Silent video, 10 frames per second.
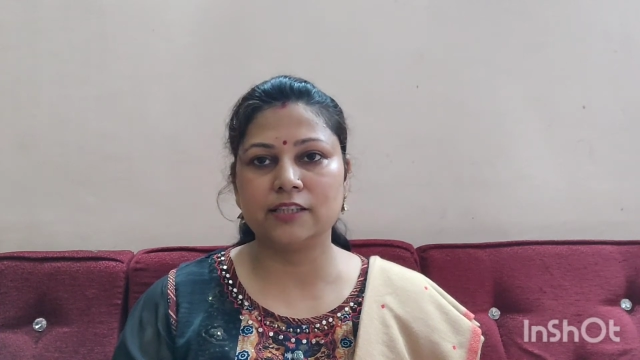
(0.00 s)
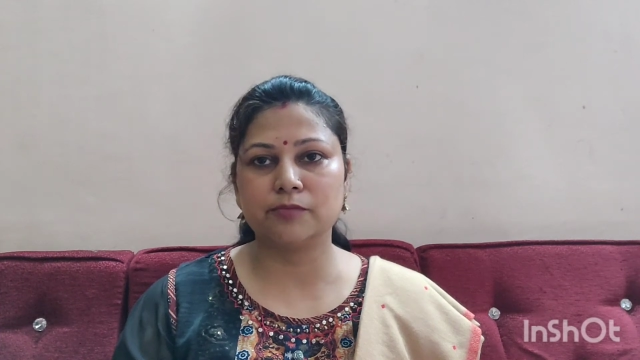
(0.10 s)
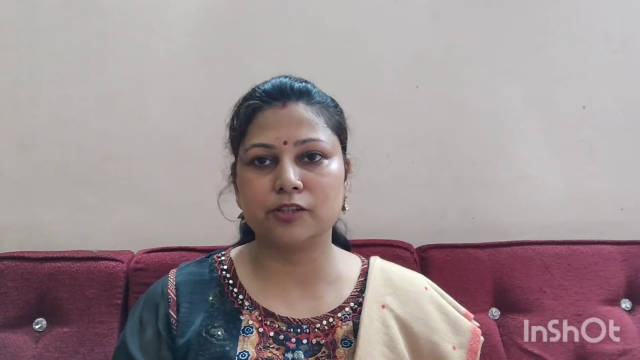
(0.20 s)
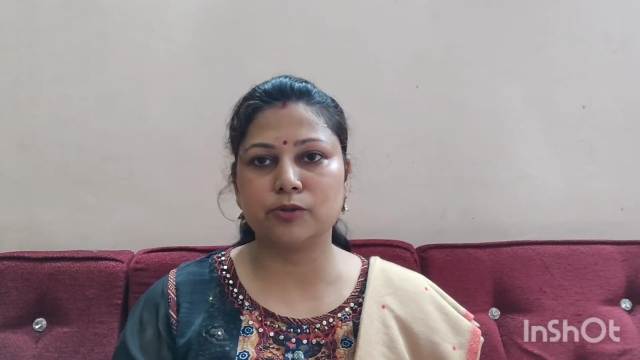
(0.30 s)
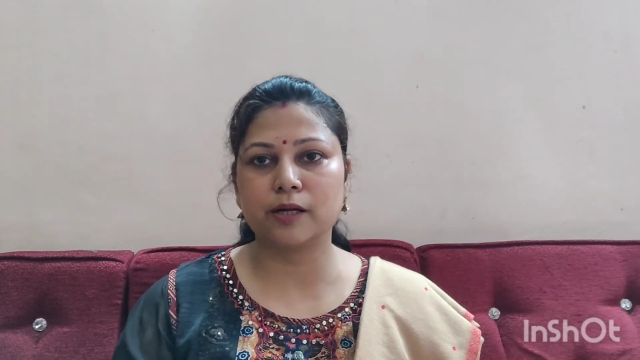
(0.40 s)

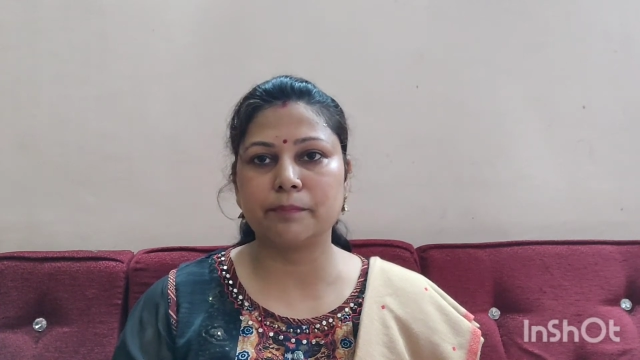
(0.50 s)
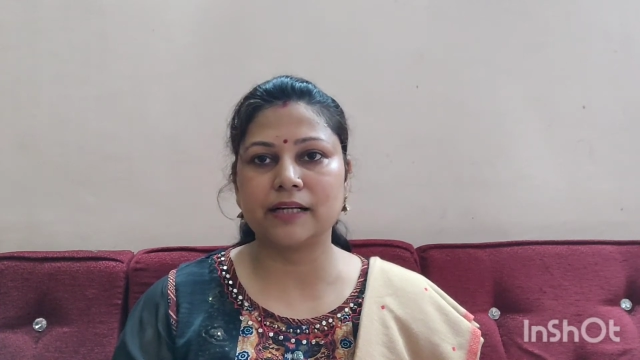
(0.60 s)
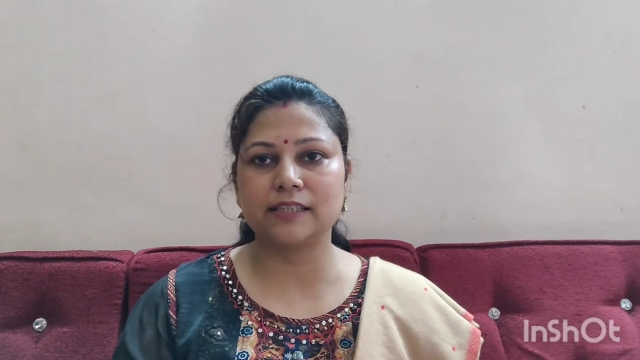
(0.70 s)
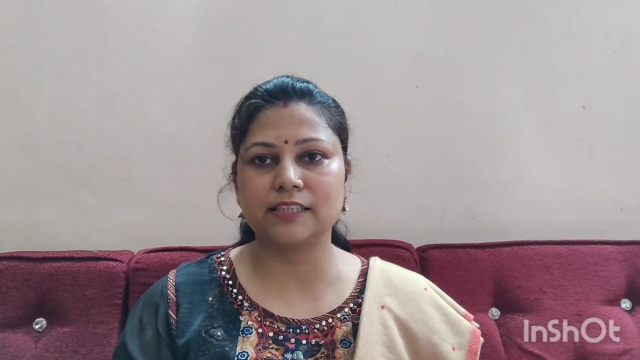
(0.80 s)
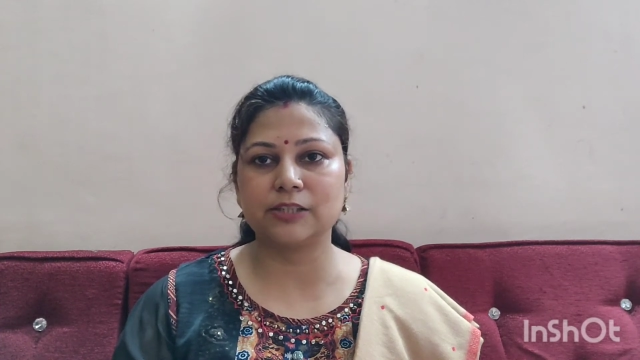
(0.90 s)
जब वह थोड़ा
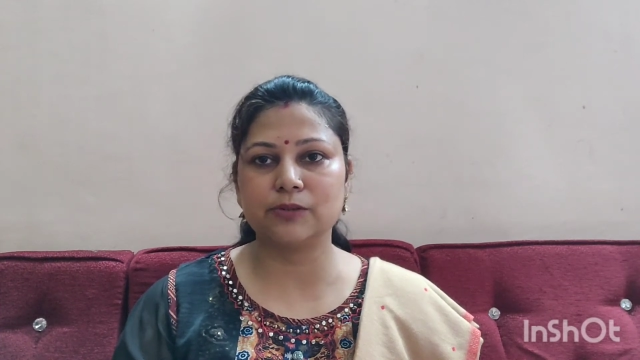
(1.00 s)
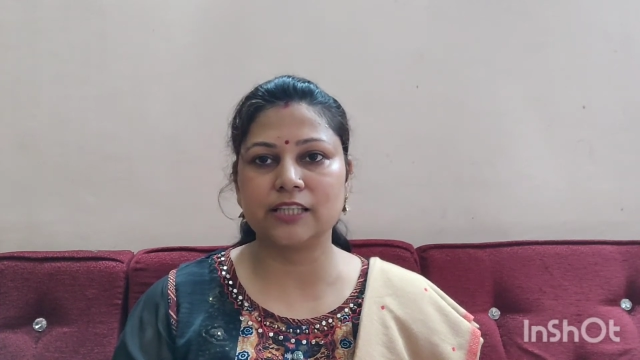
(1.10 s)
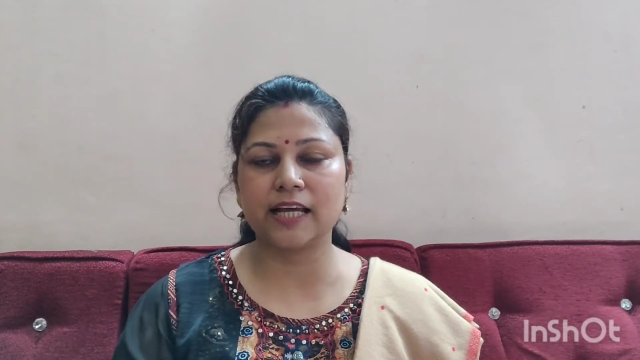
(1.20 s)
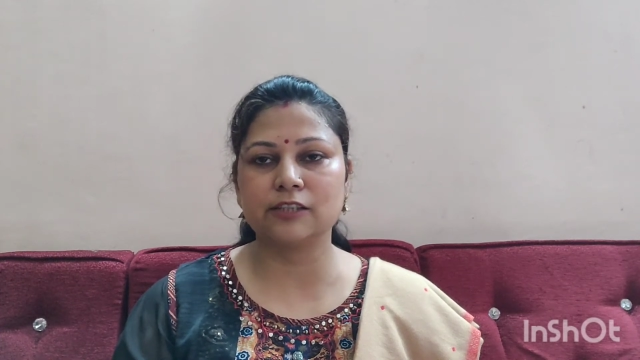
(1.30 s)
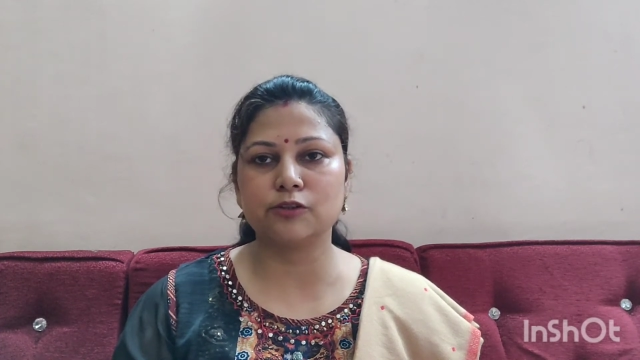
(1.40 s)
पारदर्शी हो
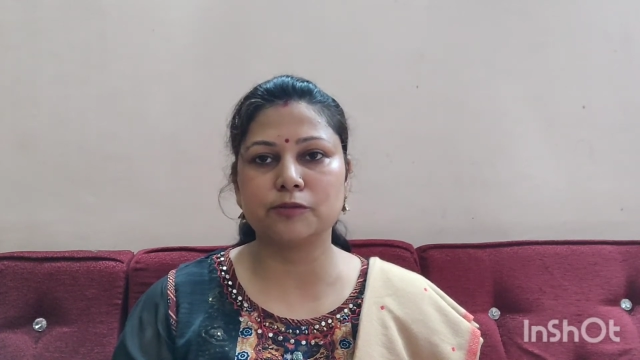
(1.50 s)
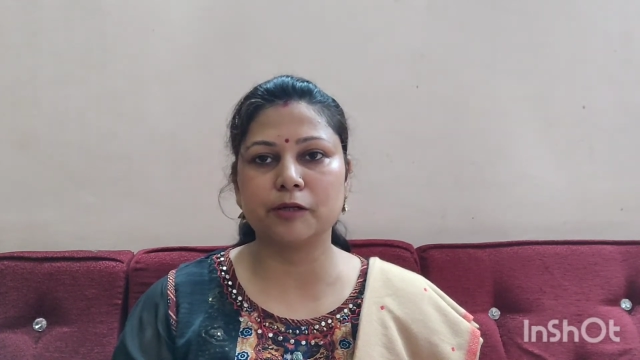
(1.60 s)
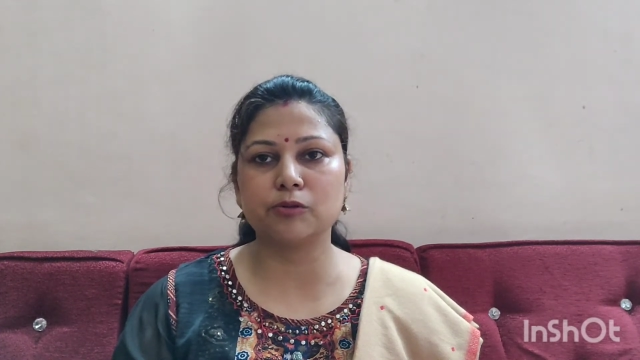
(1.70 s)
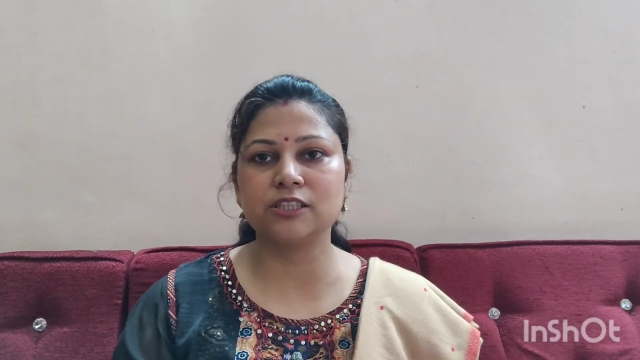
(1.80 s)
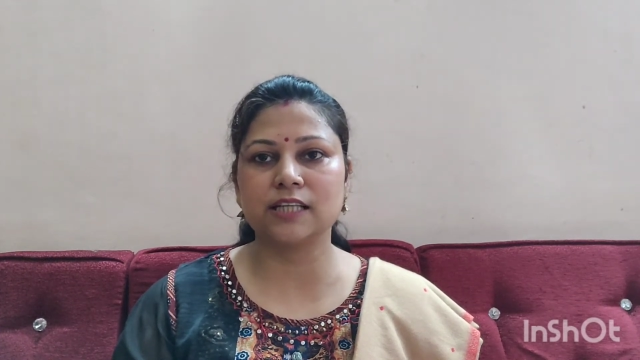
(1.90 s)
जाए तो
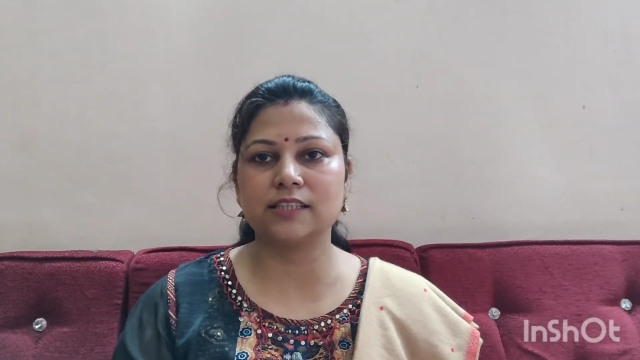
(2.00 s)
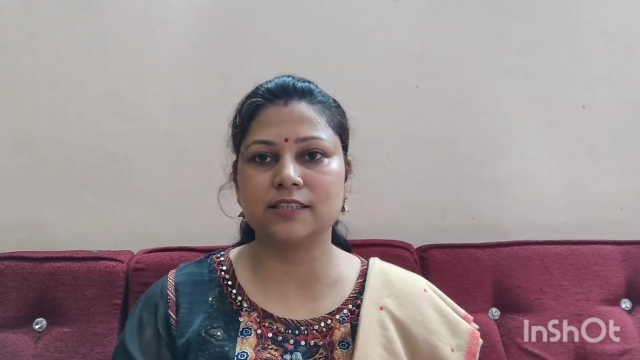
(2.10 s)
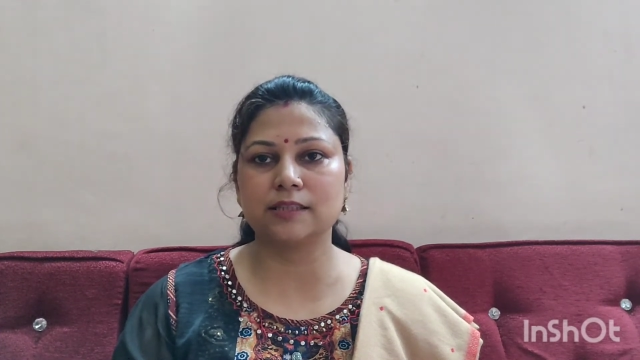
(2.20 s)
उसमें कुछ सख्त